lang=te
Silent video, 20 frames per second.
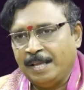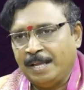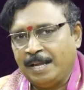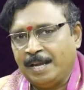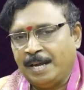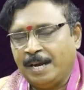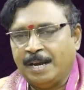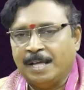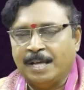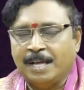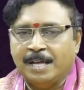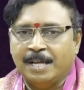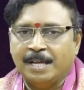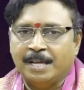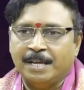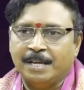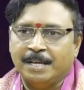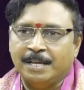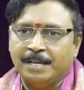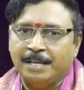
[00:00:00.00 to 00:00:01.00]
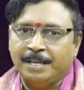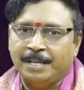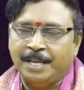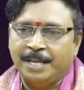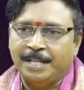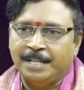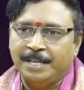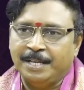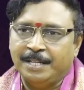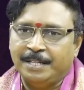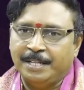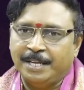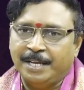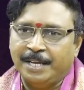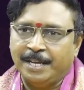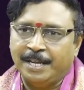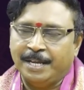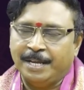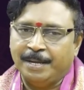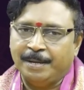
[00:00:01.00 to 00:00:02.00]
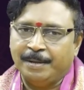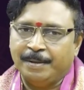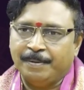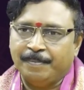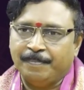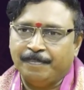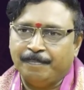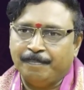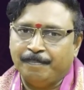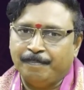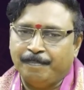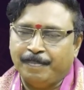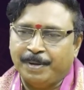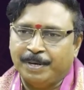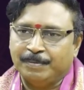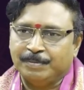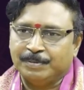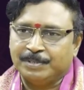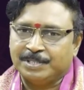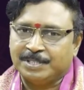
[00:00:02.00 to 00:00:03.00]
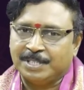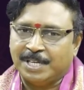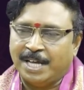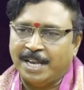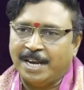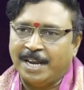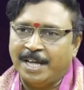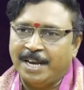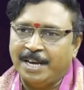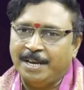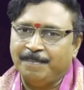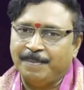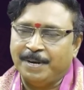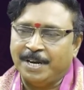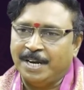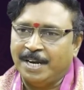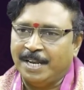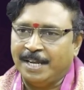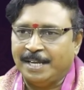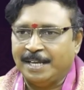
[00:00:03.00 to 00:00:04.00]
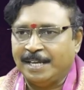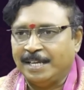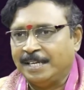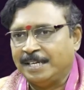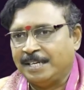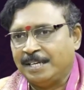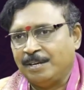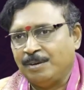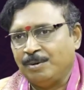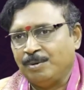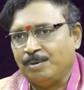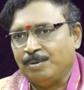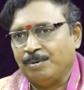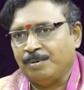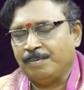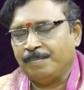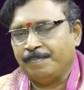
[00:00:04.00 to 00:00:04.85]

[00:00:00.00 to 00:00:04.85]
ఇక్కడ ఏదైతే మనం స్థానాన్ని మనం లెక్కేయటంలో